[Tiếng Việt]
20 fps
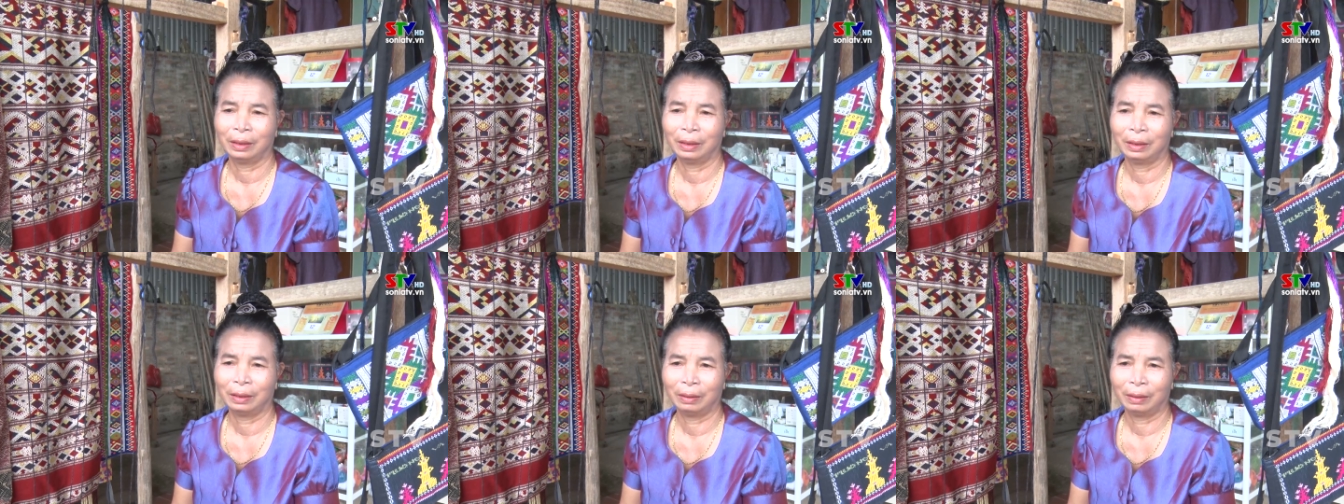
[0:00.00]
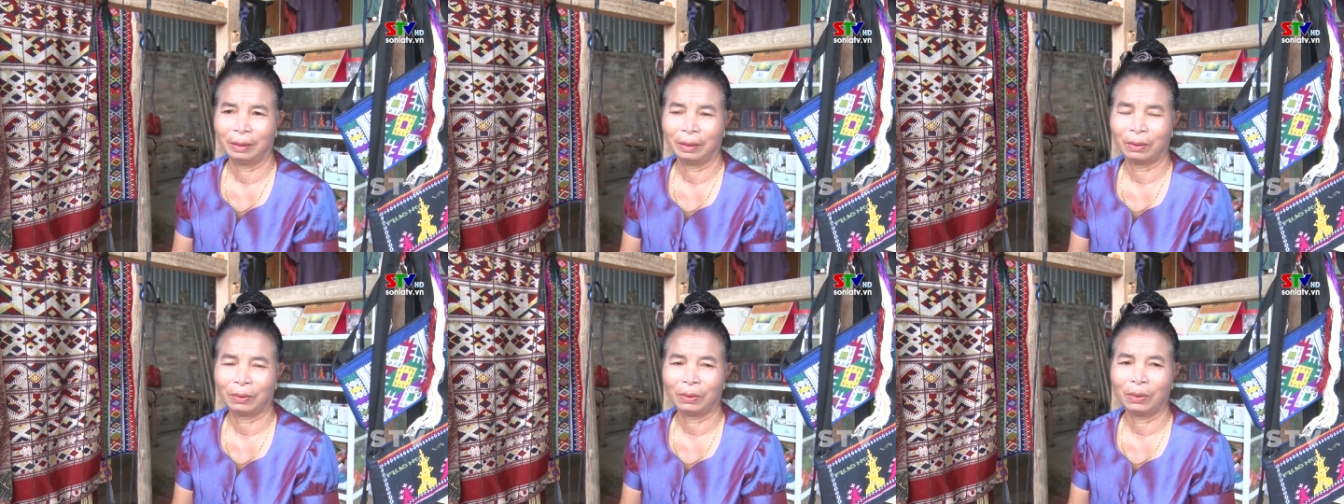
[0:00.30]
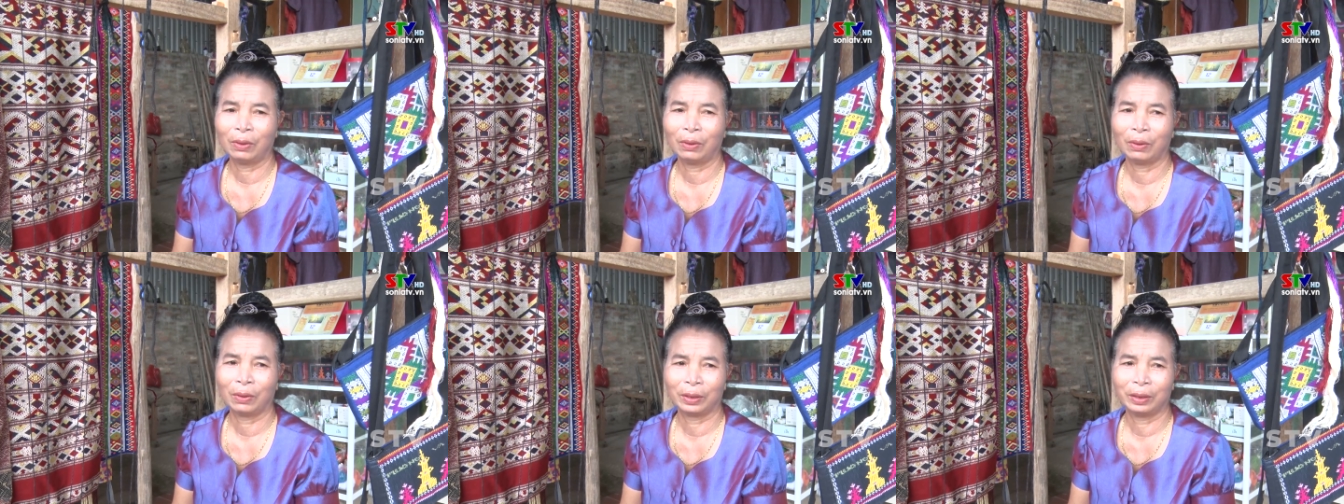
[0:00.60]
à, học
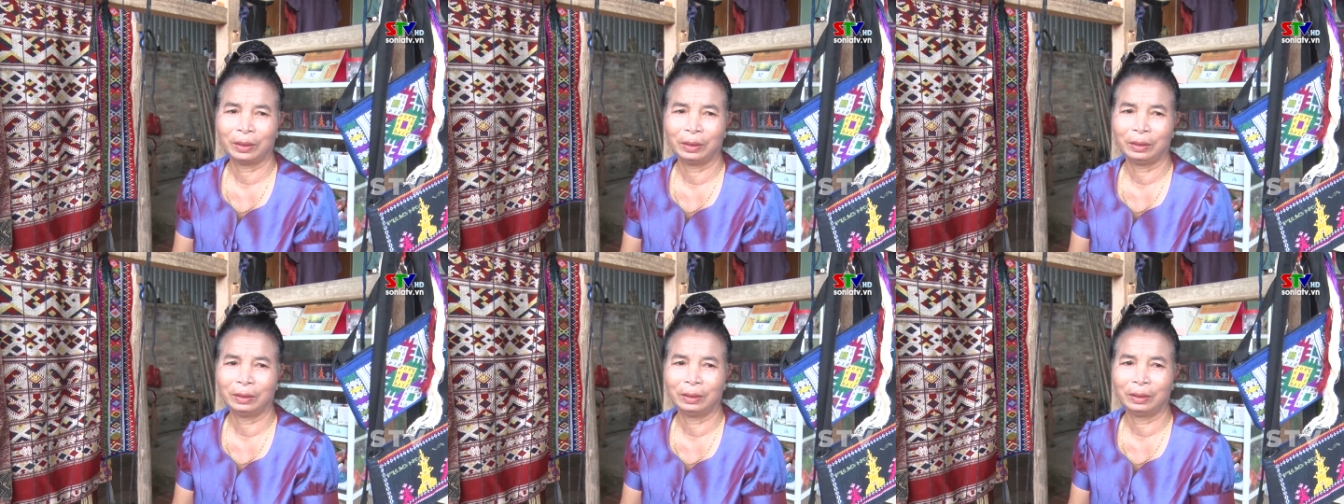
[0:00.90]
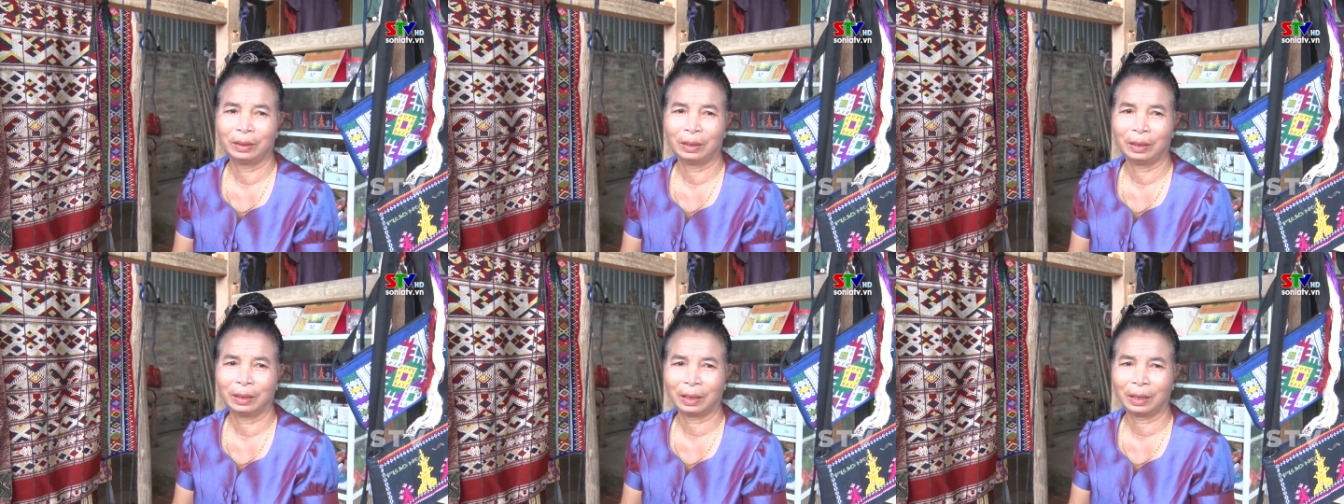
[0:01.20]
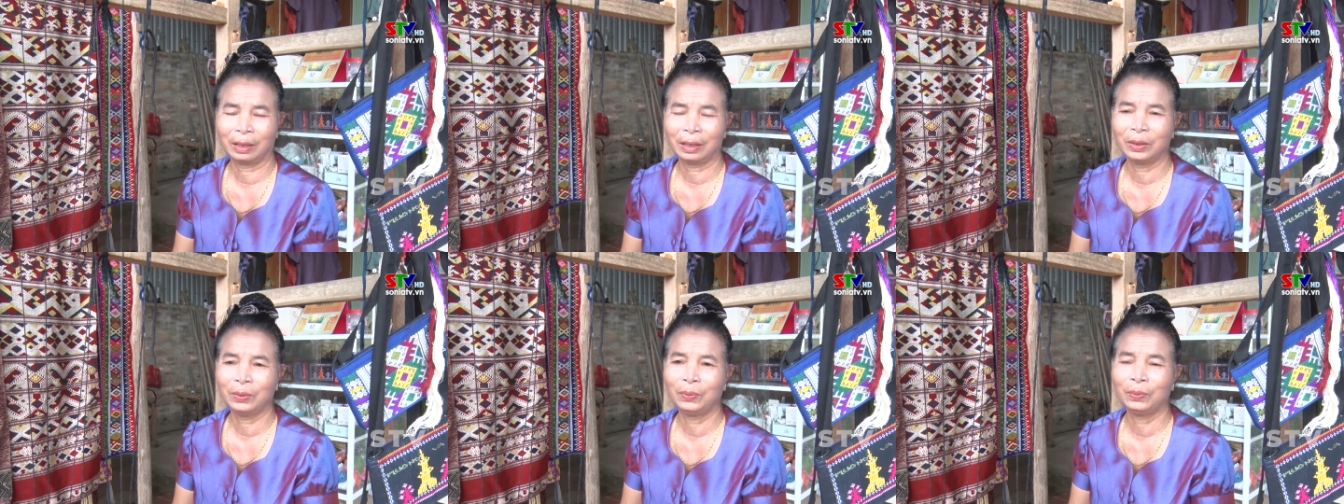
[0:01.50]
hỏi là
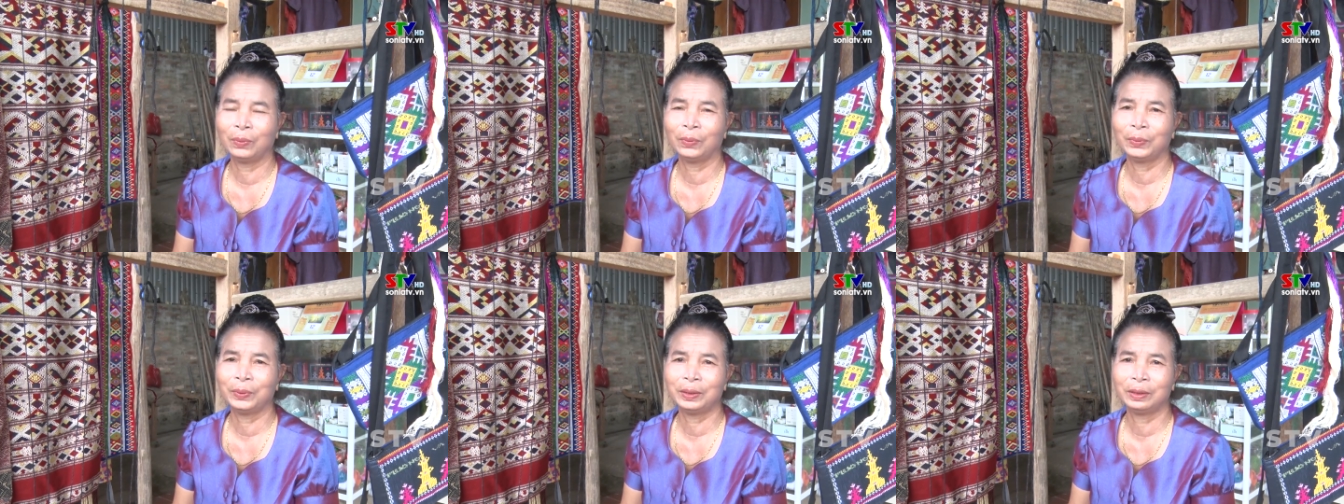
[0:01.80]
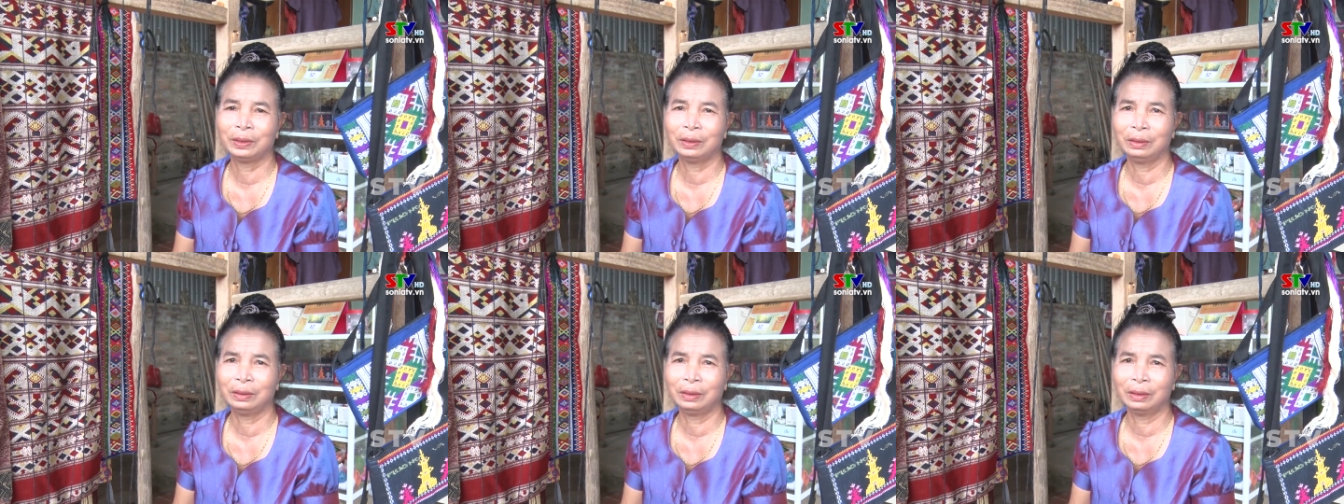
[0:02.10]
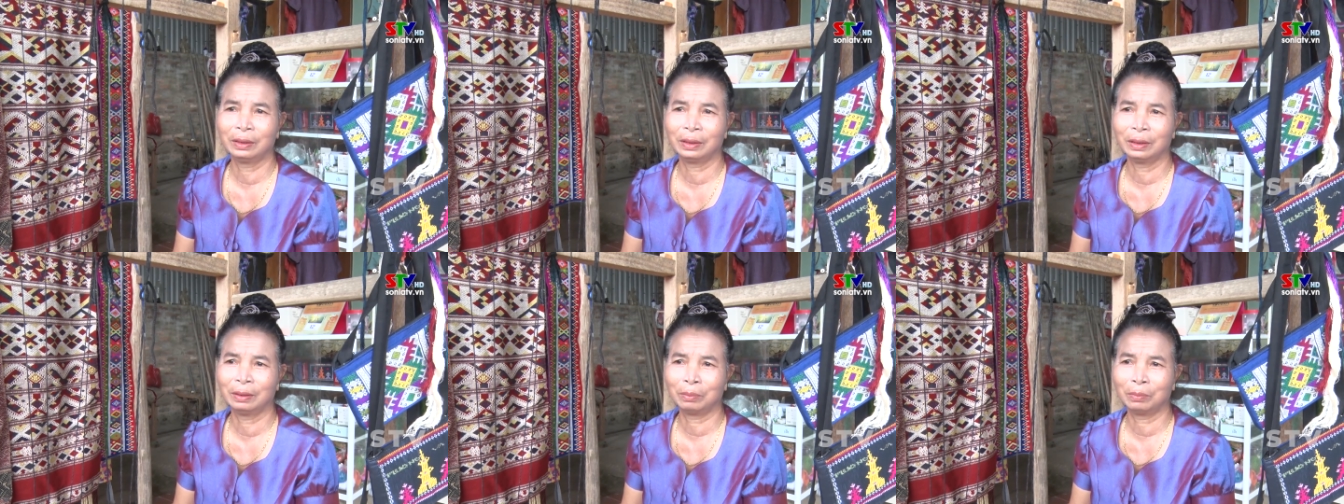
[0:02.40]
các cụ hồi
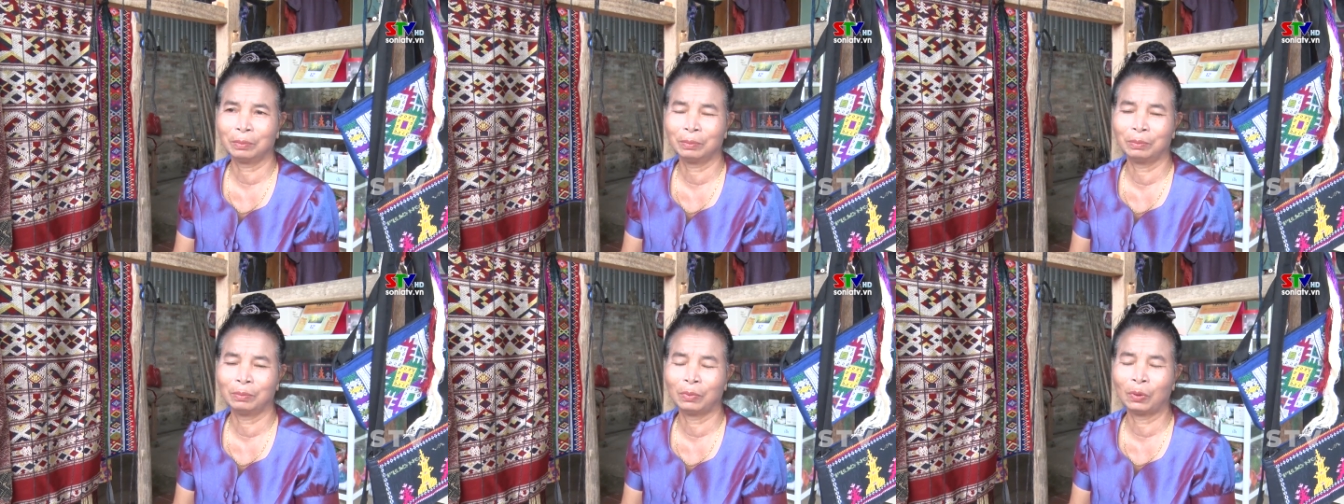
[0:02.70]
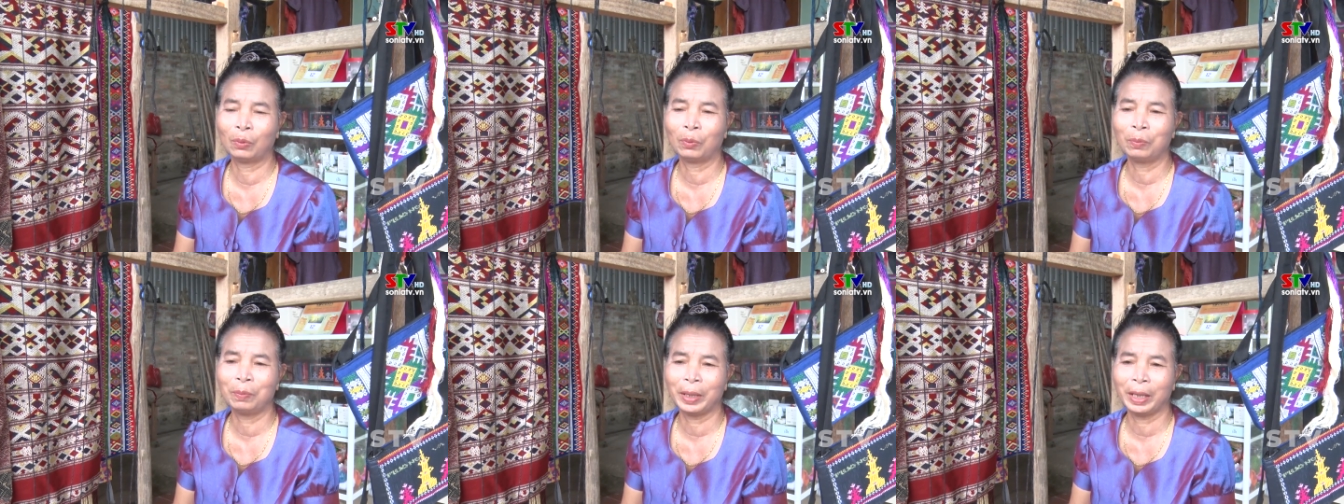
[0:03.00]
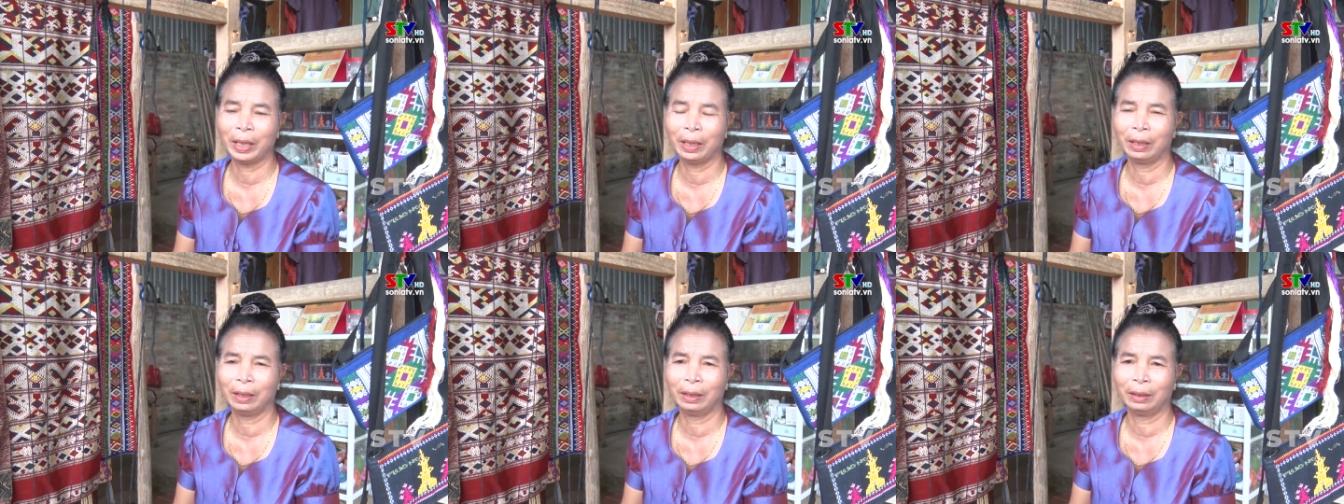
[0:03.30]
xưa các bố
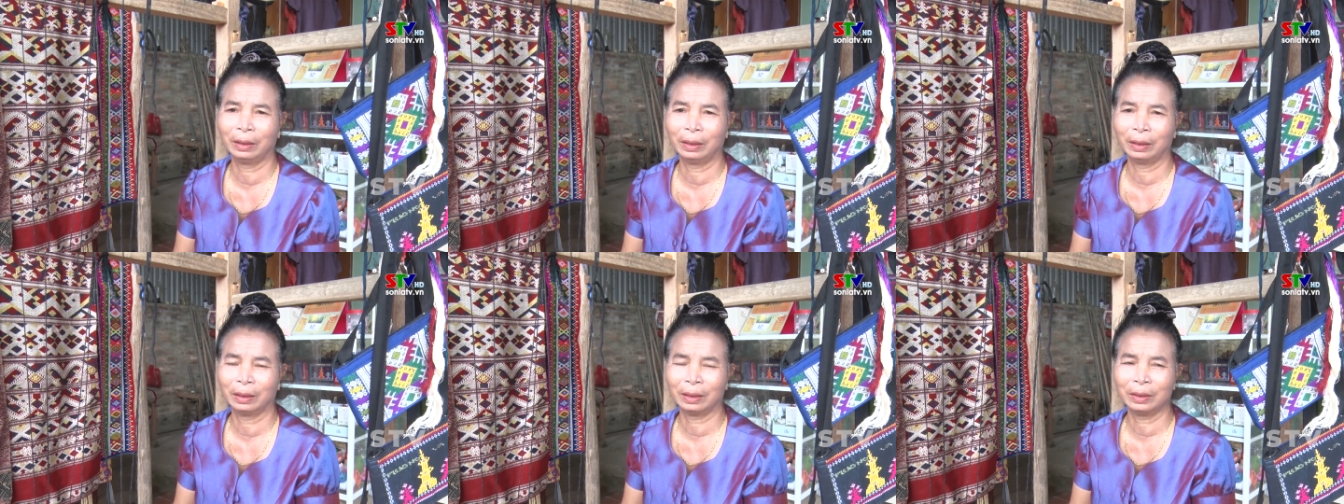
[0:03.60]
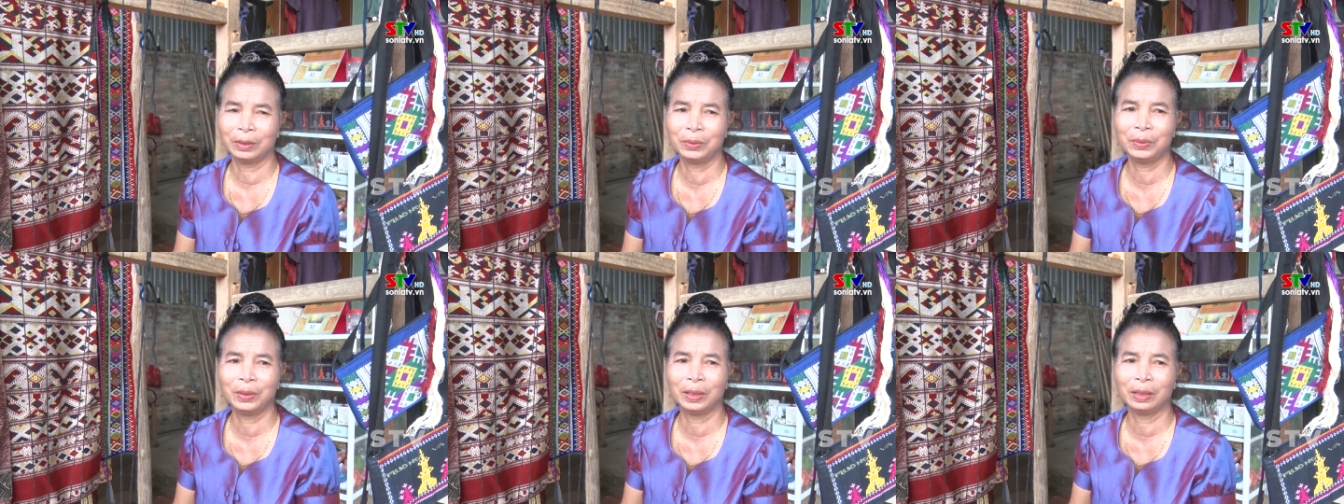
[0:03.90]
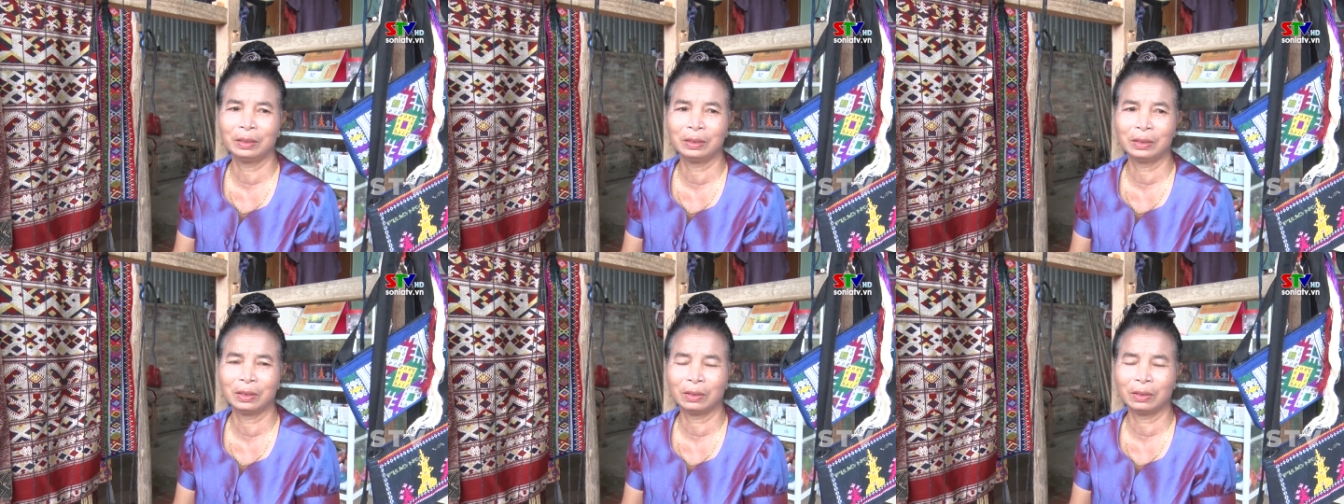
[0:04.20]
mẹ đã truyền